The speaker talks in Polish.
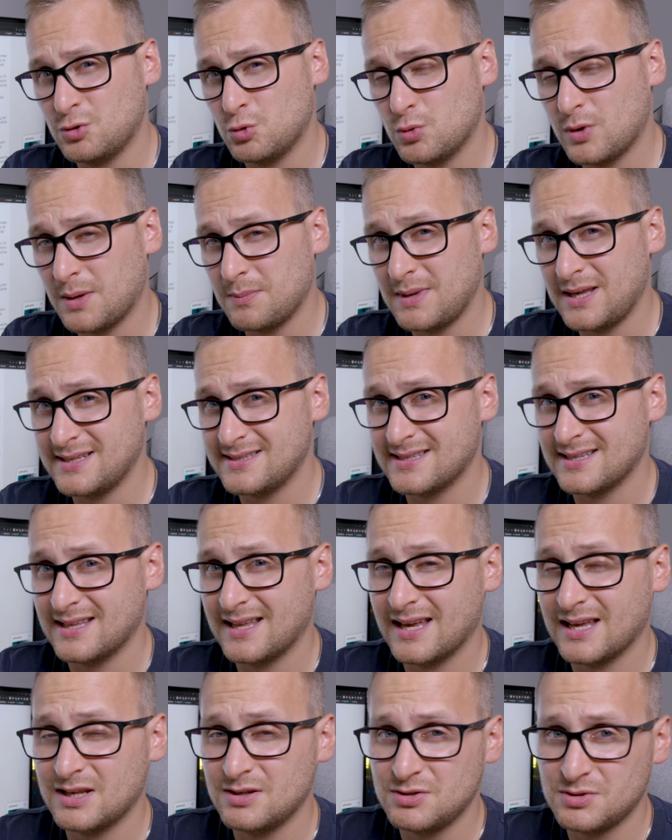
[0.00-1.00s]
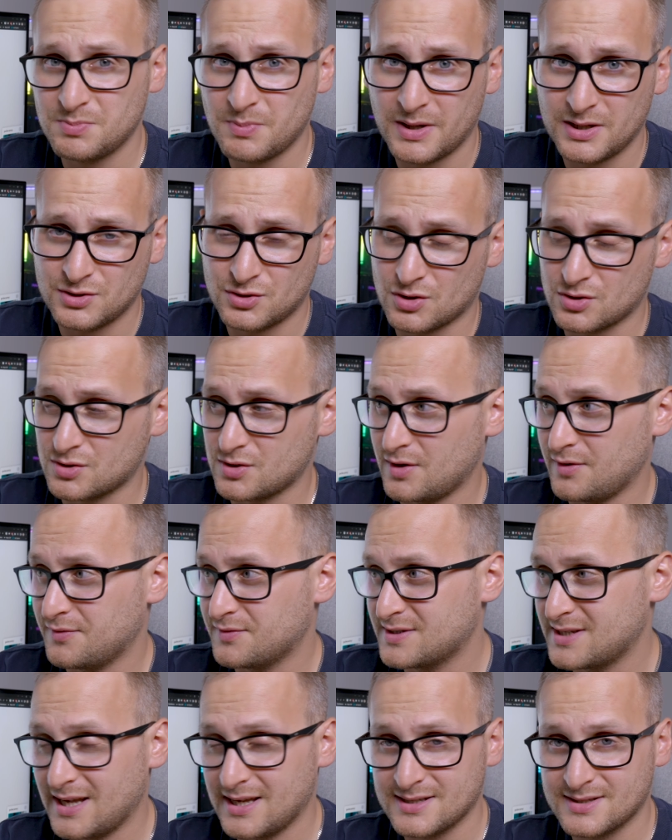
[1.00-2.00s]
drugie miejsce na jakimś majorze
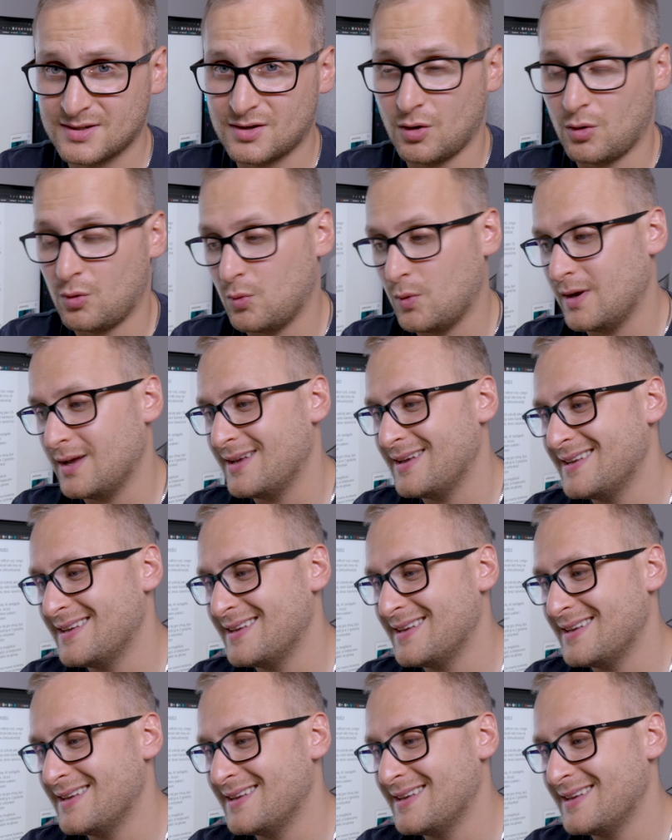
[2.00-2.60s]
w CSGO.